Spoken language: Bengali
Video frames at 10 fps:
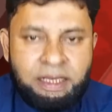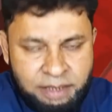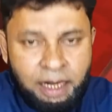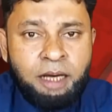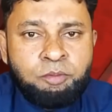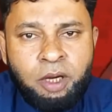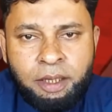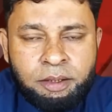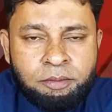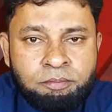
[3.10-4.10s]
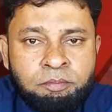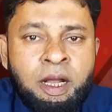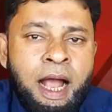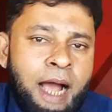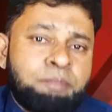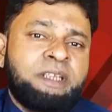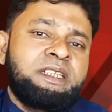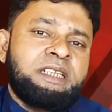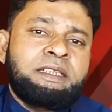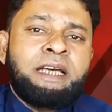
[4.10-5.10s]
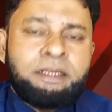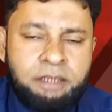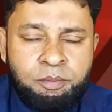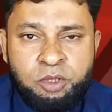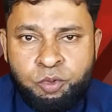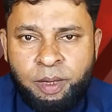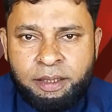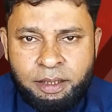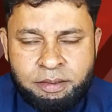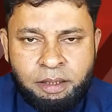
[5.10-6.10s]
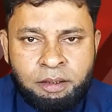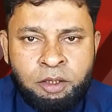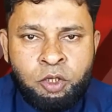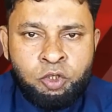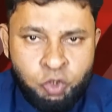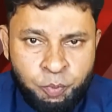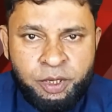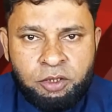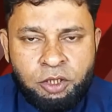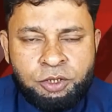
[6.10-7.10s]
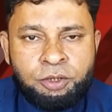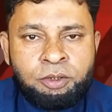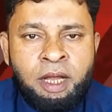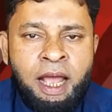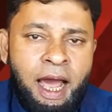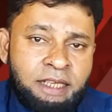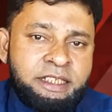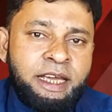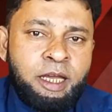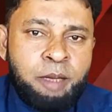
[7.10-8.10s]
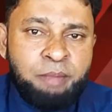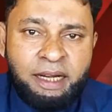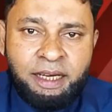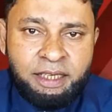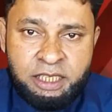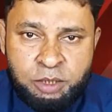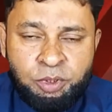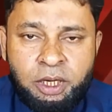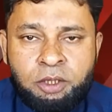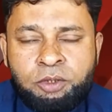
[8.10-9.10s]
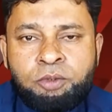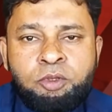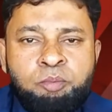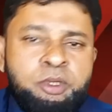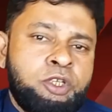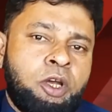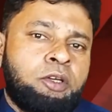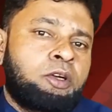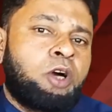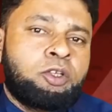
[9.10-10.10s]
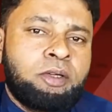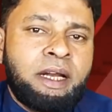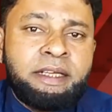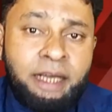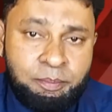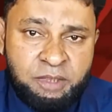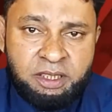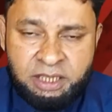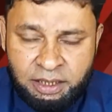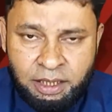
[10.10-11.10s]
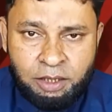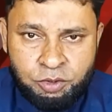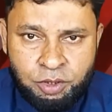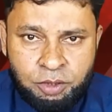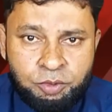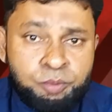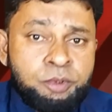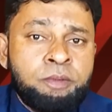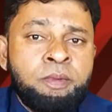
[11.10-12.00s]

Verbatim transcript: আসসালামু আলাইকুম আপনাদের সাথে আছে আমি জুবায়ের হাসান সুপ্রিয় দর্শক আজকে ইমরান খানের জীবনের কতগুলো বিস্ময়কর ঘটনা নিয়ে আপনাদের সাথে আলোচনা করব